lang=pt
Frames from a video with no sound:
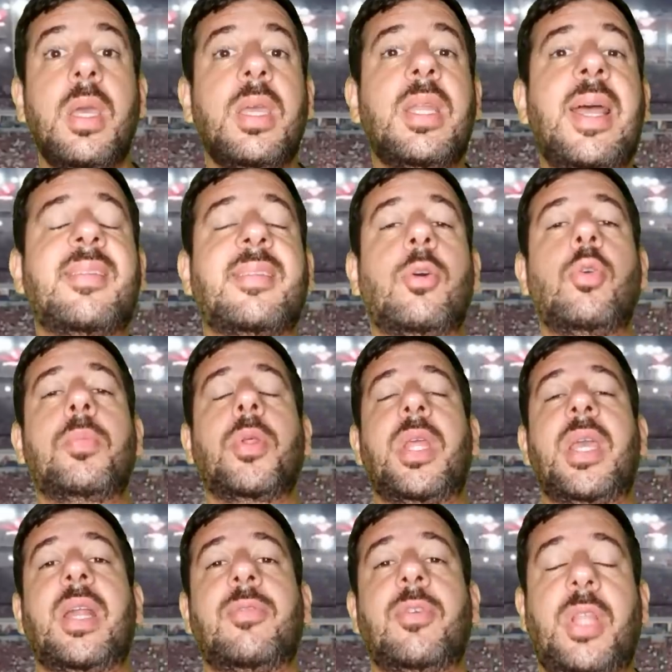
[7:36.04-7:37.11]
E nação
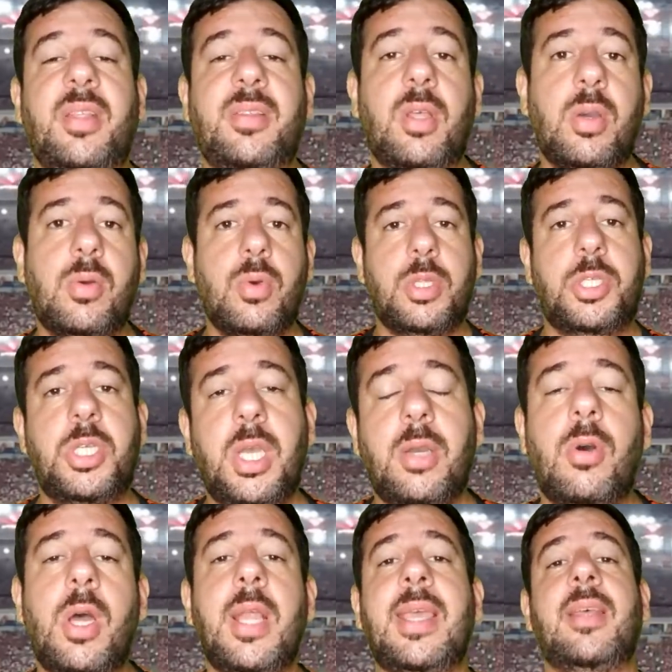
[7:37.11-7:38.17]
rubro-negra, vou trazer uma curtinha
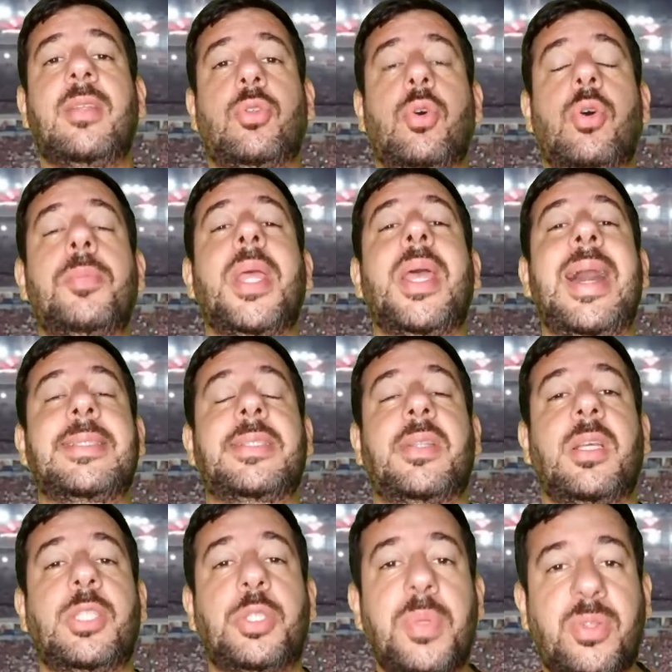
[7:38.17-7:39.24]
agora que é sobre as
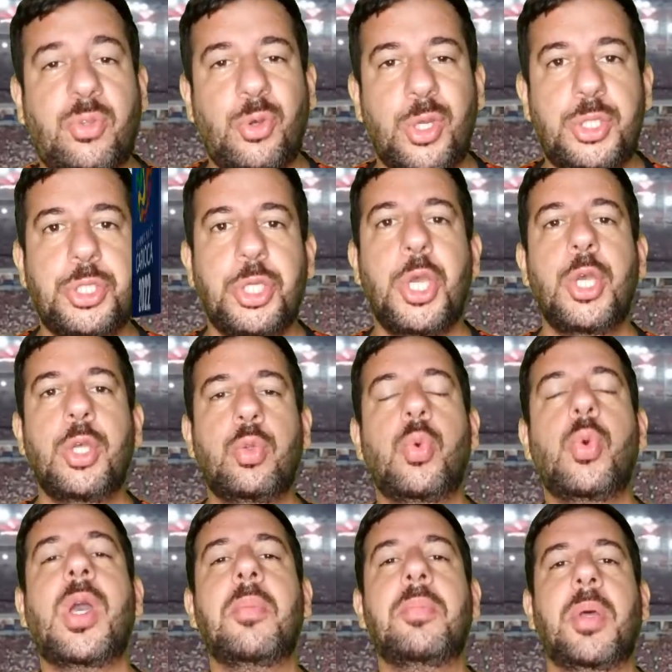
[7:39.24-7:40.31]
transmissões
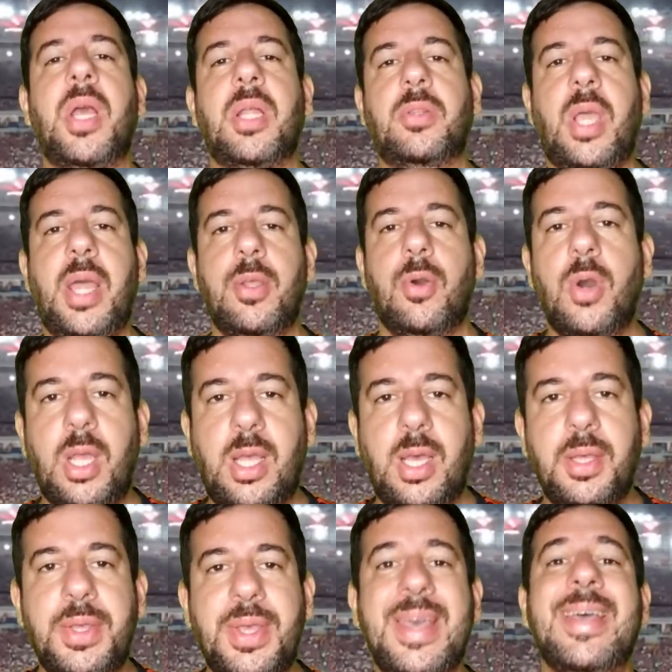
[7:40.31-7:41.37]
do Campeonato
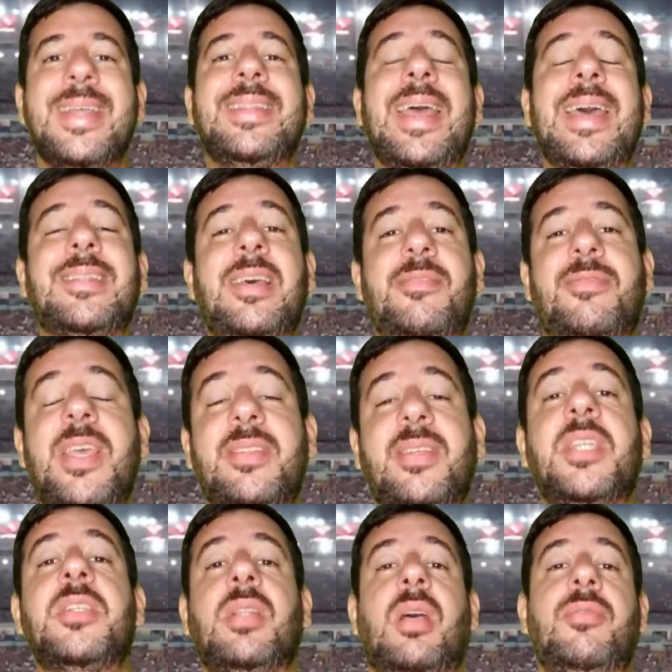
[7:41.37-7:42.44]
Carioca. Dessa vez
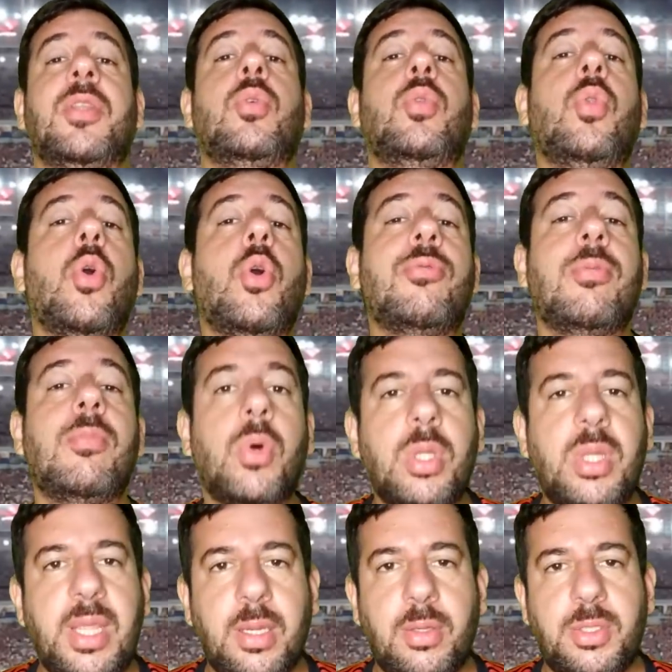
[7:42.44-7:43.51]
a gente está vendo um novo
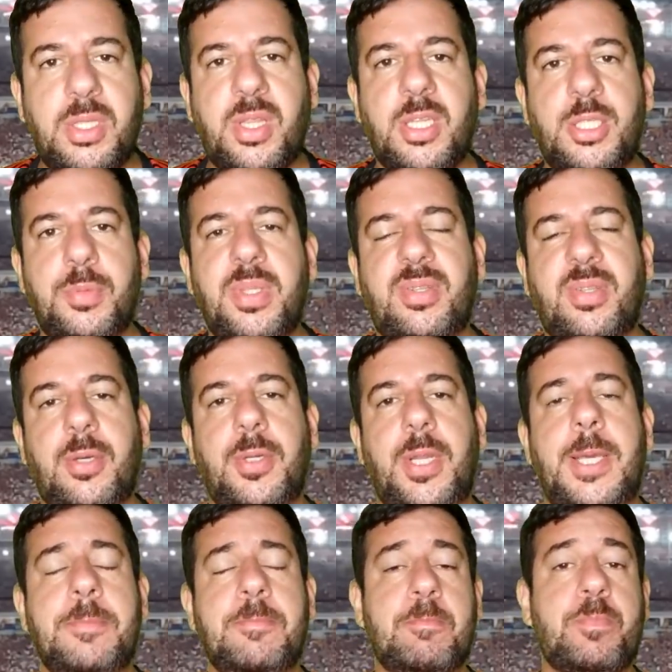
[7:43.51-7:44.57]
modelo de transmissão,
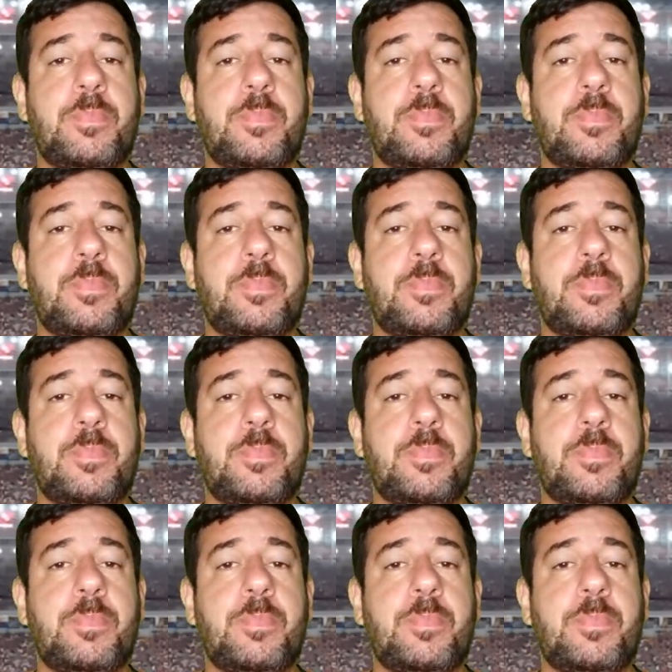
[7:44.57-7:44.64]
né?